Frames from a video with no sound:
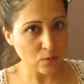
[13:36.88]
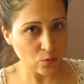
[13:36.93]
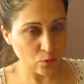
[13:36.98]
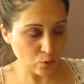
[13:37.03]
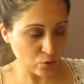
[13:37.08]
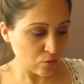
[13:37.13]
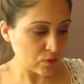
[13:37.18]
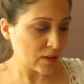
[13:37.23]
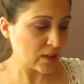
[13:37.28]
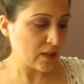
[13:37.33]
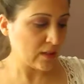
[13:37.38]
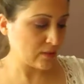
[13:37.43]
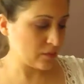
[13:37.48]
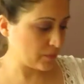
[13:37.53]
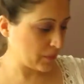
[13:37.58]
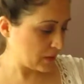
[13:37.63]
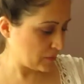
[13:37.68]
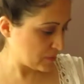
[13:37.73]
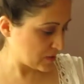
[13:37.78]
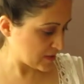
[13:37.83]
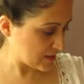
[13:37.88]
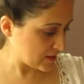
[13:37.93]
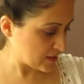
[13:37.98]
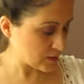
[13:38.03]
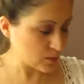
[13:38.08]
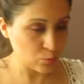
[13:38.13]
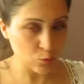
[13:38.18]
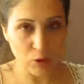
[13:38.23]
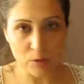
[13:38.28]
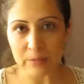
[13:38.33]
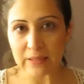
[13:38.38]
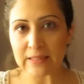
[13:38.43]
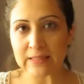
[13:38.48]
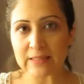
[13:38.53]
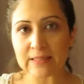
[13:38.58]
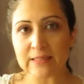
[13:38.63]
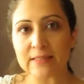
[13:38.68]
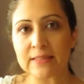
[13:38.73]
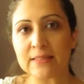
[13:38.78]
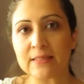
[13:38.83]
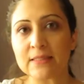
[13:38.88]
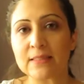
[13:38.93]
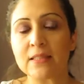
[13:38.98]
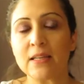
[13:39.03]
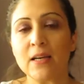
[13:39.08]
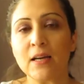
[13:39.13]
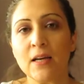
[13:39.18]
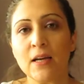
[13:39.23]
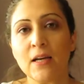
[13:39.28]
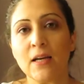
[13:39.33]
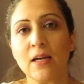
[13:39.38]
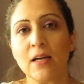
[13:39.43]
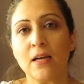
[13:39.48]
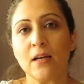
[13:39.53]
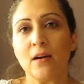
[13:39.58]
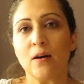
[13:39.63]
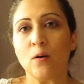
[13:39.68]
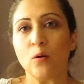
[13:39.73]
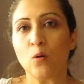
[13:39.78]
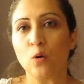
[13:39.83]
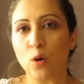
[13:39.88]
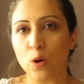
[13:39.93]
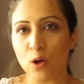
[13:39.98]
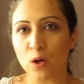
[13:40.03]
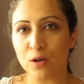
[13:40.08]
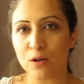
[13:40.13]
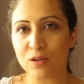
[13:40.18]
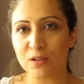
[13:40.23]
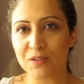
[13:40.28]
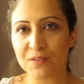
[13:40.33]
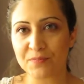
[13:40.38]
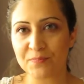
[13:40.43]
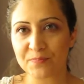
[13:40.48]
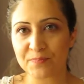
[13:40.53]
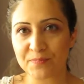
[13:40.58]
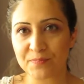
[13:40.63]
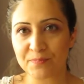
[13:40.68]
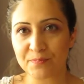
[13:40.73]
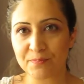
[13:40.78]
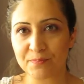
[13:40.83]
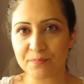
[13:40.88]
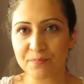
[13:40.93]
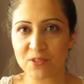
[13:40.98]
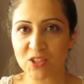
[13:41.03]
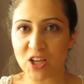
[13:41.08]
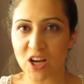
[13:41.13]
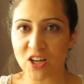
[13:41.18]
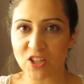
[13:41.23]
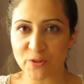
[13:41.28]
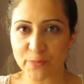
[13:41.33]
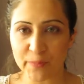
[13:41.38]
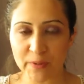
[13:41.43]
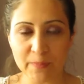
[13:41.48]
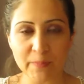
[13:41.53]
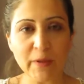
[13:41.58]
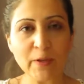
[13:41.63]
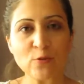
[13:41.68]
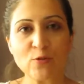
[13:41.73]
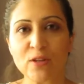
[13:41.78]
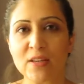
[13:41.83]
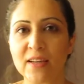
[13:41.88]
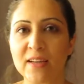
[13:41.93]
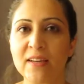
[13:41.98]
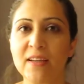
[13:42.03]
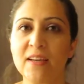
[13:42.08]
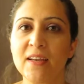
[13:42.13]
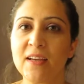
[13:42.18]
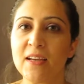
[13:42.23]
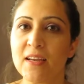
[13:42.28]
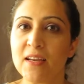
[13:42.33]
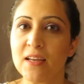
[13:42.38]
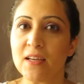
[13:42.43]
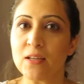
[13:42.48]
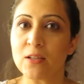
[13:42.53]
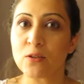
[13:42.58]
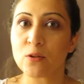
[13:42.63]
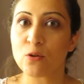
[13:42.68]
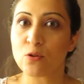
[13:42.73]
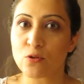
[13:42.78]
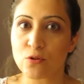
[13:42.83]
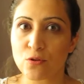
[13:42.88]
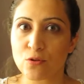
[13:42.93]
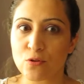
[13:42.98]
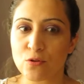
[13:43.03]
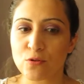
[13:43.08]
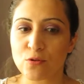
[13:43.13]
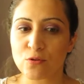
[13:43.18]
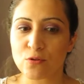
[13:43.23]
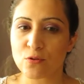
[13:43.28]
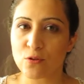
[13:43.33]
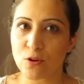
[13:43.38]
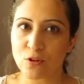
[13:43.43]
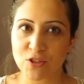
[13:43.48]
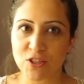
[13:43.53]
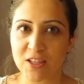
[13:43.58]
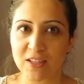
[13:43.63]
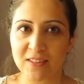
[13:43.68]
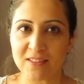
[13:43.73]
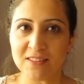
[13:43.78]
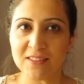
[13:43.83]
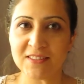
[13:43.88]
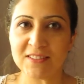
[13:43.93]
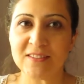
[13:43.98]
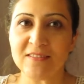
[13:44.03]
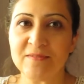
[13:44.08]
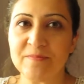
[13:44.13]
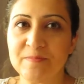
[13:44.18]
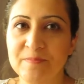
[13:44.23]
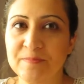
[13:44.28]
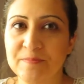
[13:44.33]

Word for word: kotondan aldığım elbiseleri de bulabilirsiniz. Oh, şarjım bitmek üzere. Görüşürüz. Hoşçakalın.